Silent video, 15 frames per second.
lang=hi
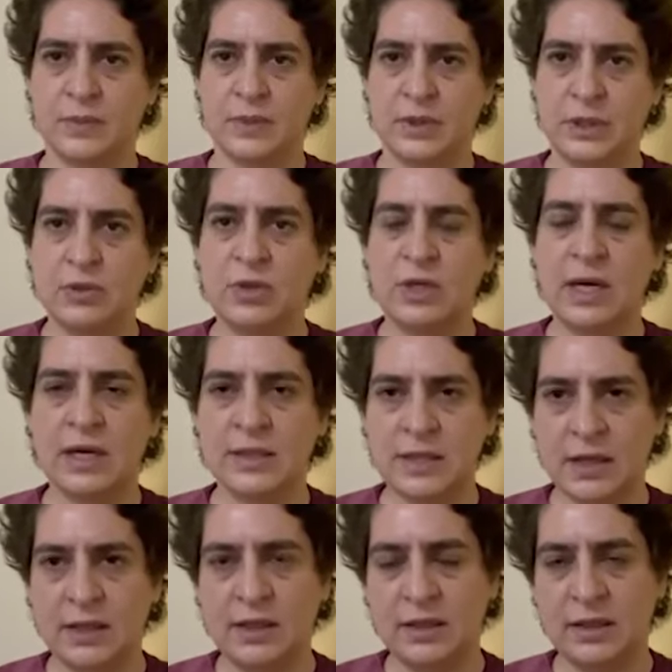जिन्होंने
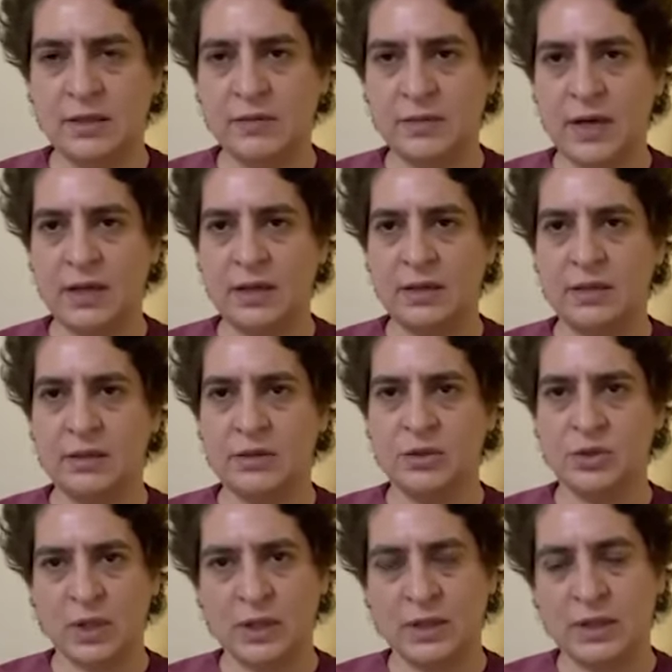आज़ादी दिलवाई
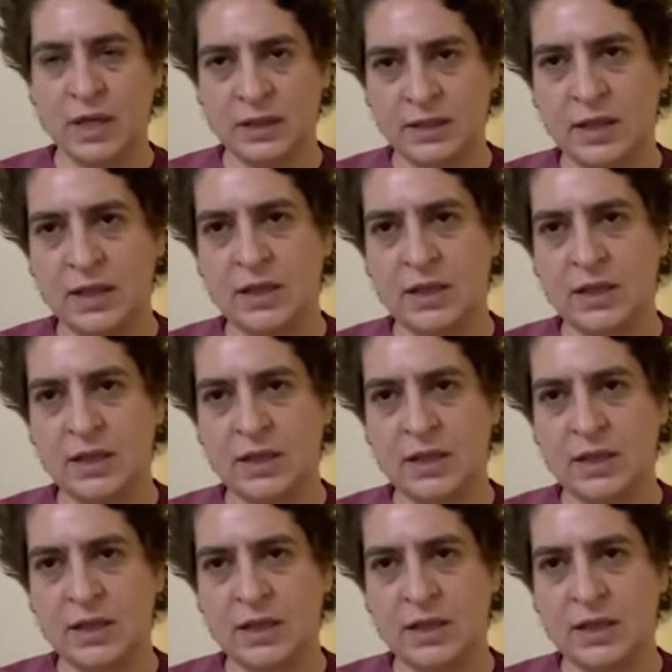जो अन्नदाता